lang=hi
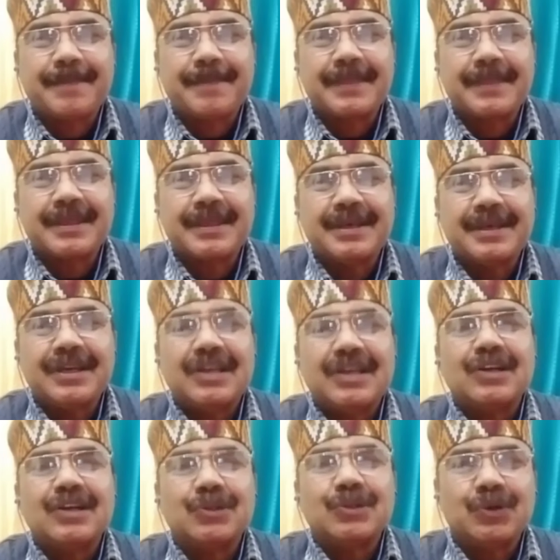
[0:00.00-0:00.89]
और रोज़
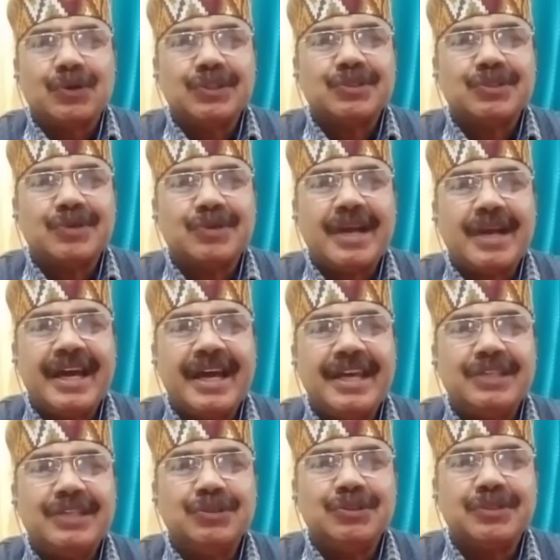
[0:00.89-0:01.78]
सुनाए झूठे
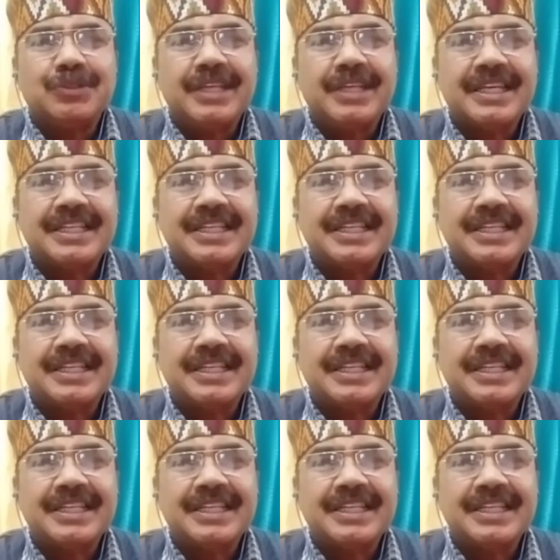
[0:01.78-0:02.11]
किस्से